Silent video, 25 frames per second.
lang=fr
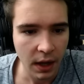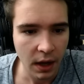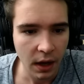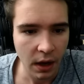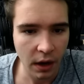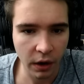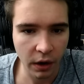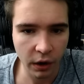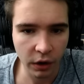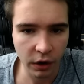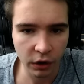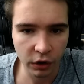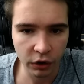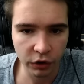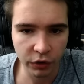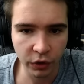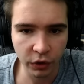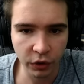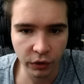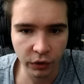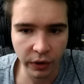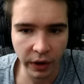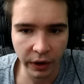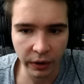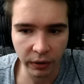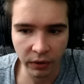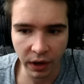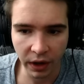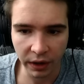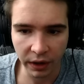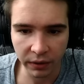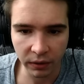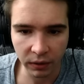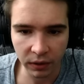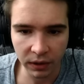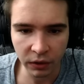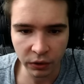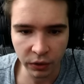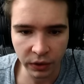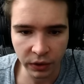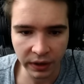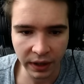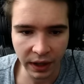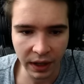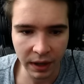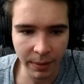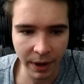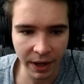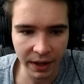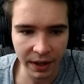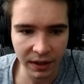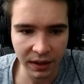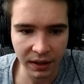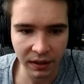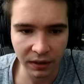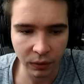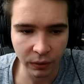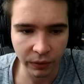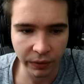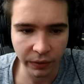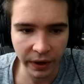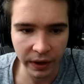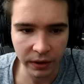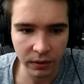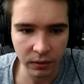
je veux juste voir. Donc voilà. Donc là ensuite t'as les bans qui sont faits.